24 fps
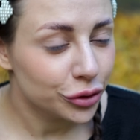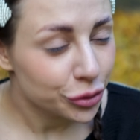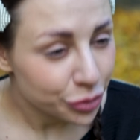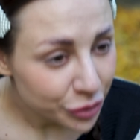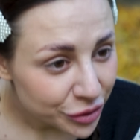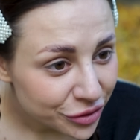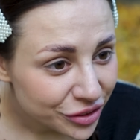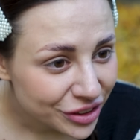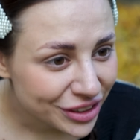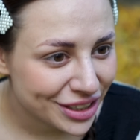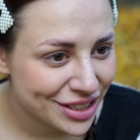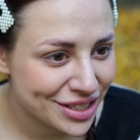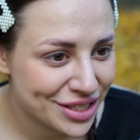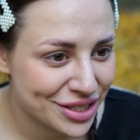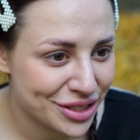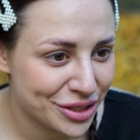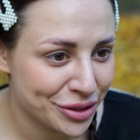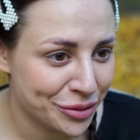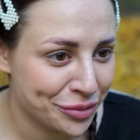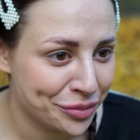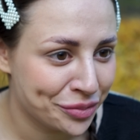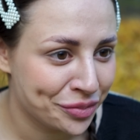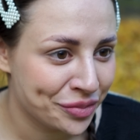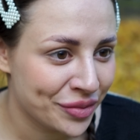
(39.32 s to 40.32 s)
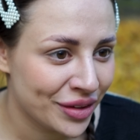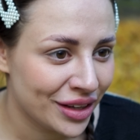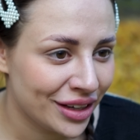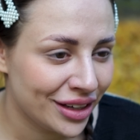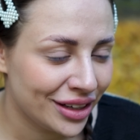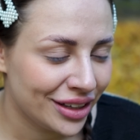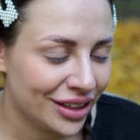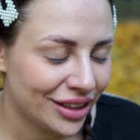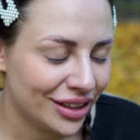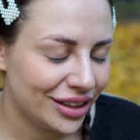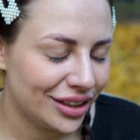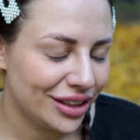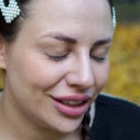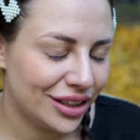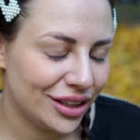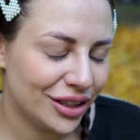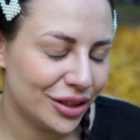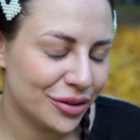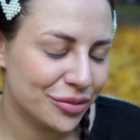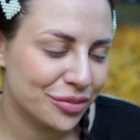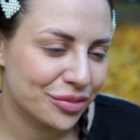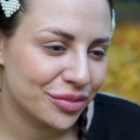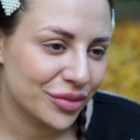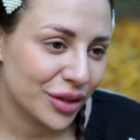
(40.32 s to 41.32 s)
Вот мы вырастем
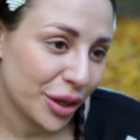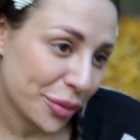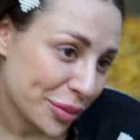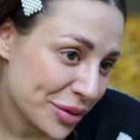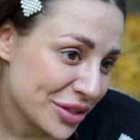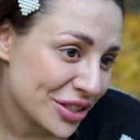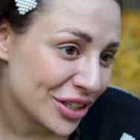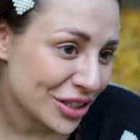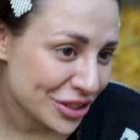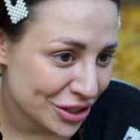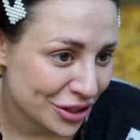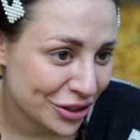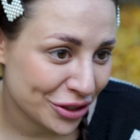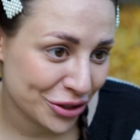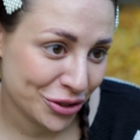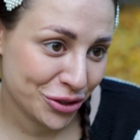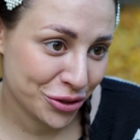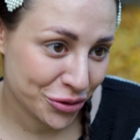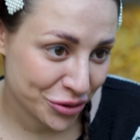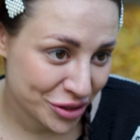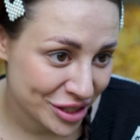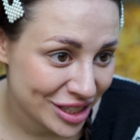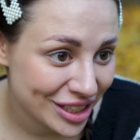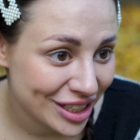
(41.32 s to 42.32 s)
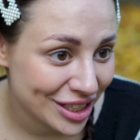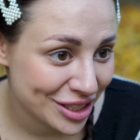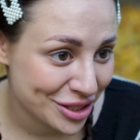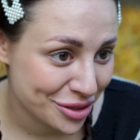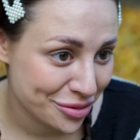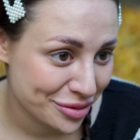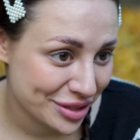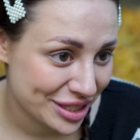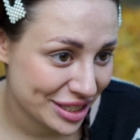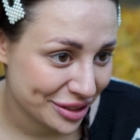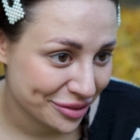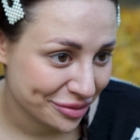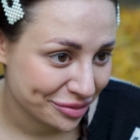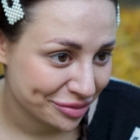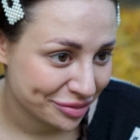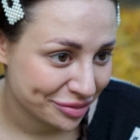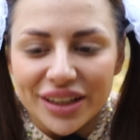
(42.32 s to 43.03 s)
и обязательно еще встретимся.